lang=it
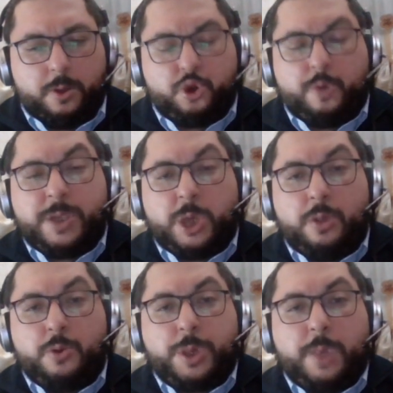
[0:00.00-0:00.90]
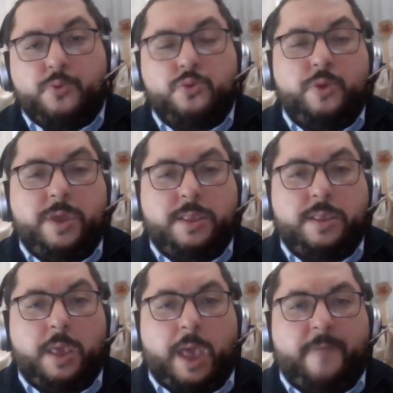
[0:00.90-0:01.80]

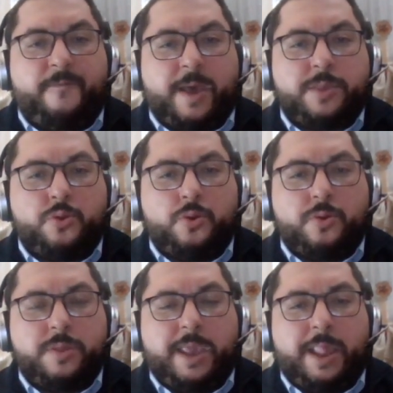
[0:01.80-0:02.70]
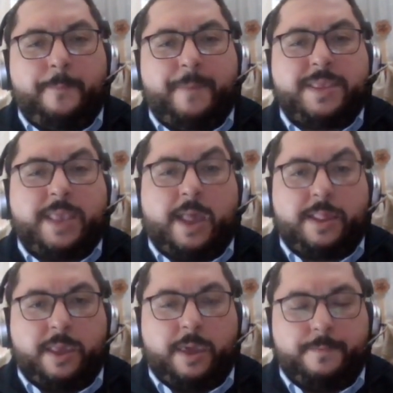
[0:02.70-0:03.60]
romangiallorossa.it ha fatto delle
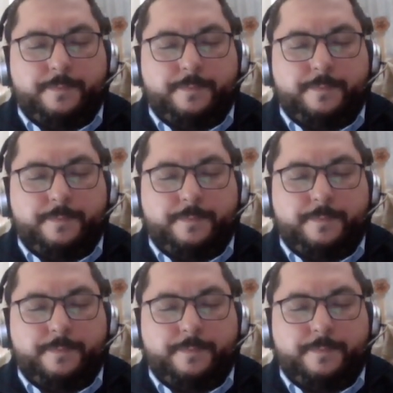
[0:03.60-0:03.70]
battaglie